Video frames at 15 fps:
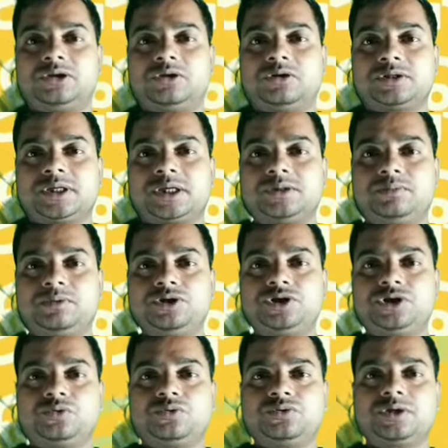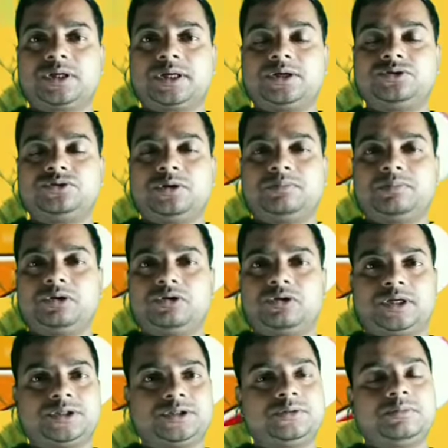बाधक साजन जेको कार्य
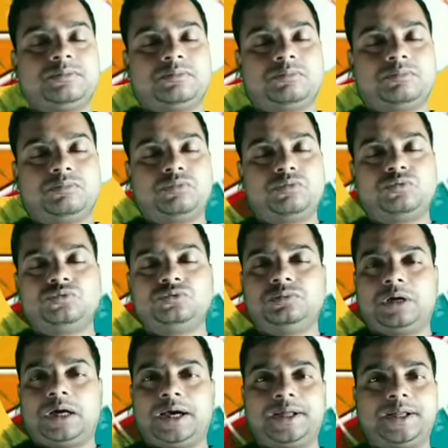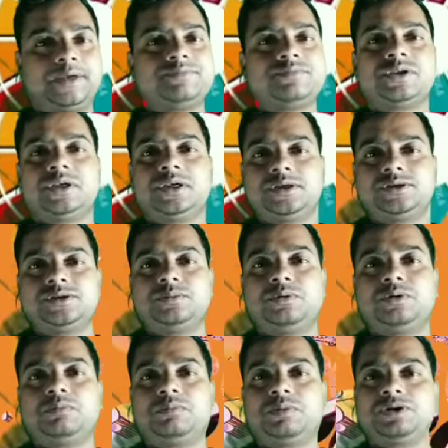आपकी बहुत आराम से
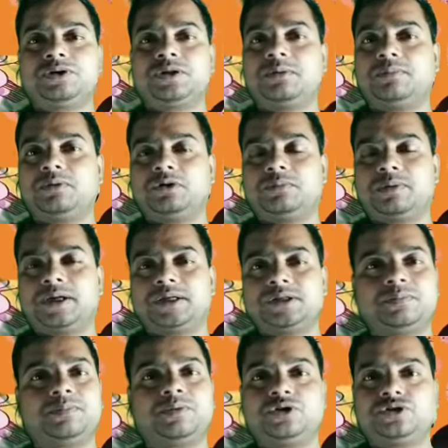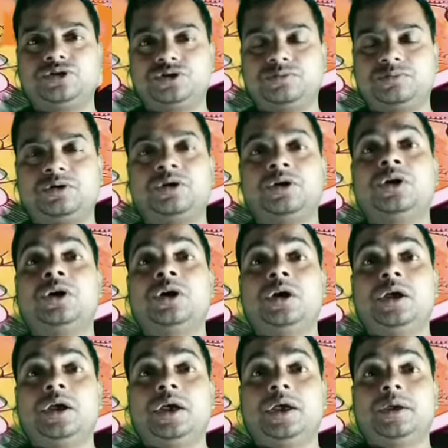पैसा आपकी पहुंची
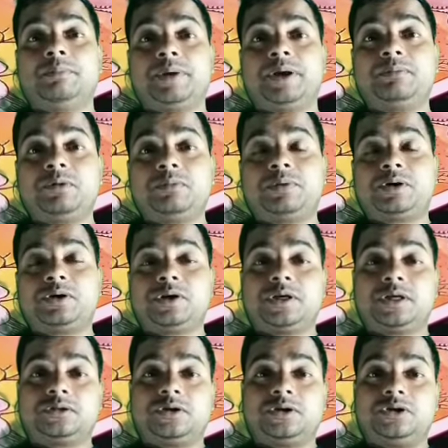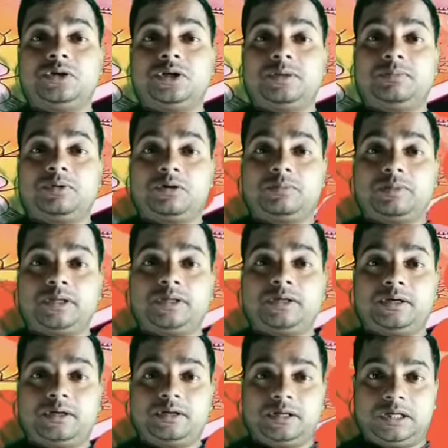प्रेम प्रणय क्षेत्र दिन आप
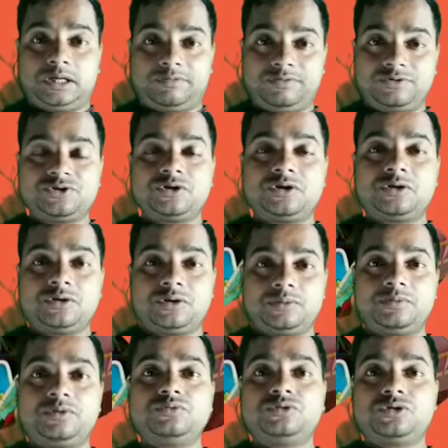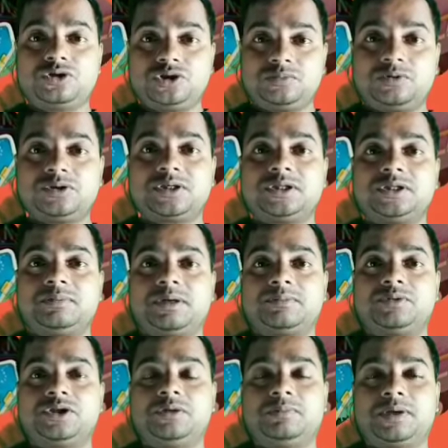लाभजनक रूत जीवन
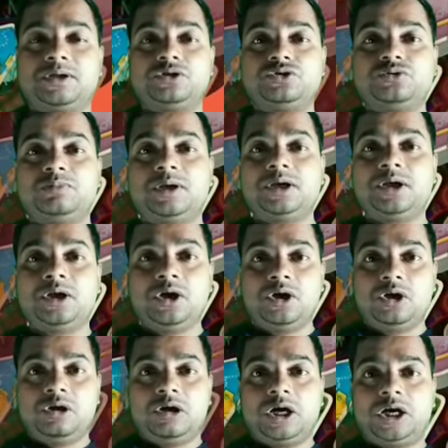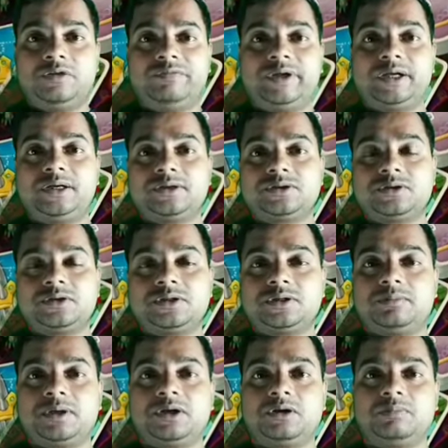साथी प्राप्ति जो अनमेड अच्छे से